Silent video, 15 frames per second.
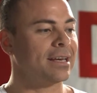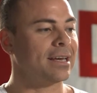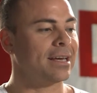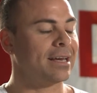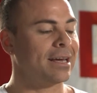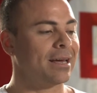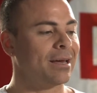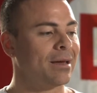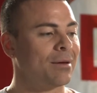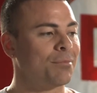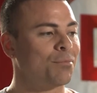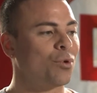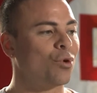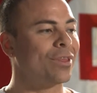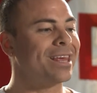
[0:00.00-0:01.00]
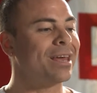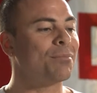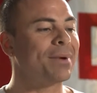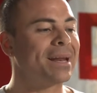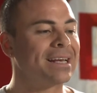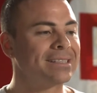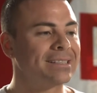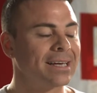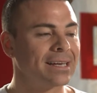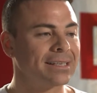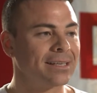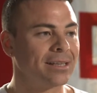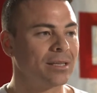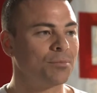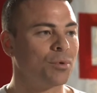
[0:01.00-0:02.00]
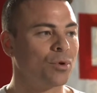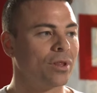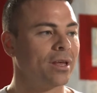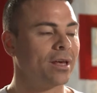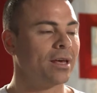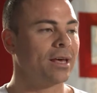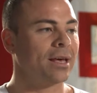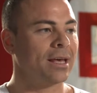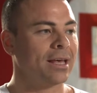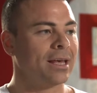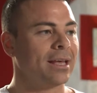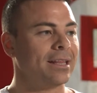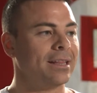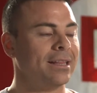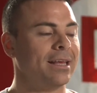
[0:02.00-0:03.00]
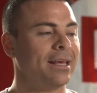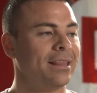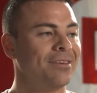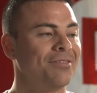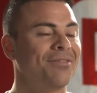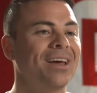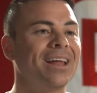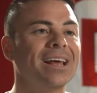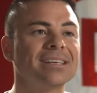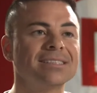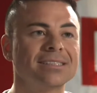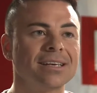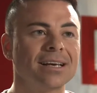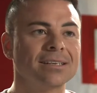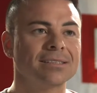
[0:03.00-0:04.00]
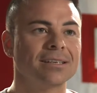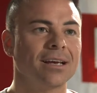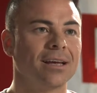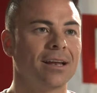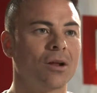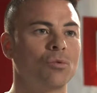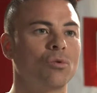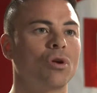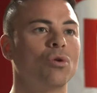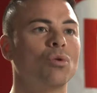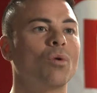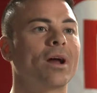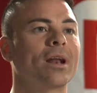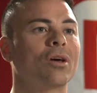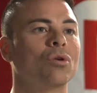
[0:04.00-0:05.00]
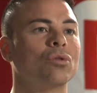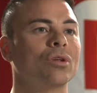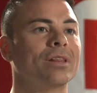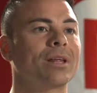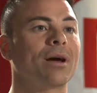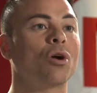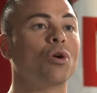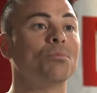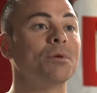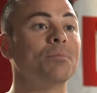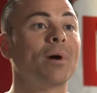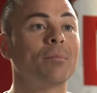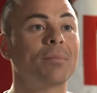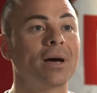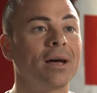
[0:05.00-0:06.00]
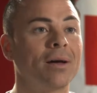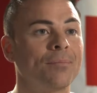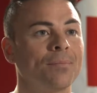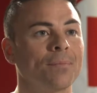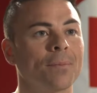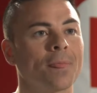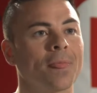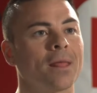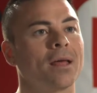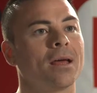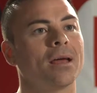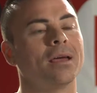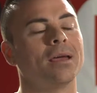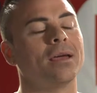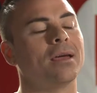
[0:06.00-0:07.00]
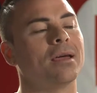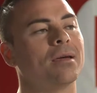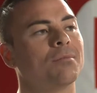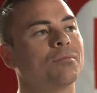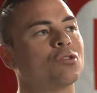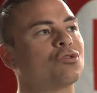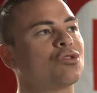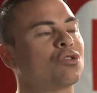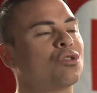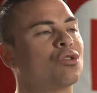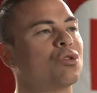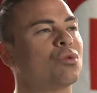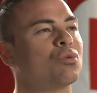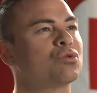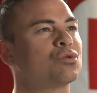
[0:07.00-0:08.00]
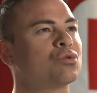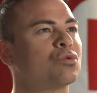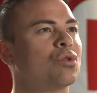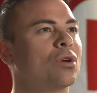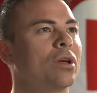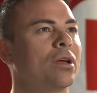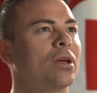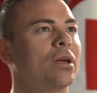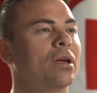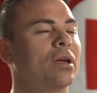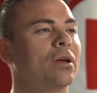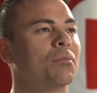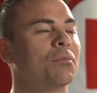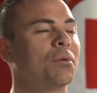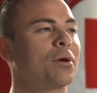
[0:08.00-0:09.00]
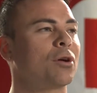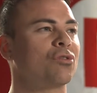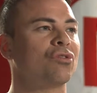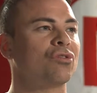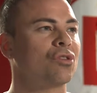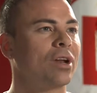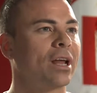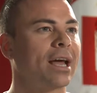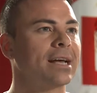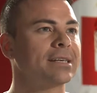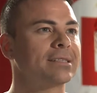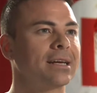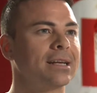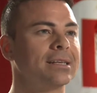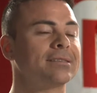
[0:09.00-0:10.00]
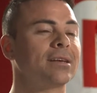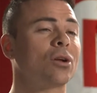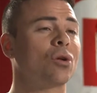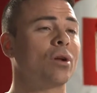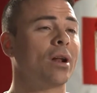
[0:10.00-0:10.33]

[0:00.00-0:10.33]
eh, podía apreciar ese tipo de, de diferencias en algunos lugares cuando entraba con mi papá. Ah. Eh, nosotros nos, eh, mis viejos hicieron la casa en el Cerro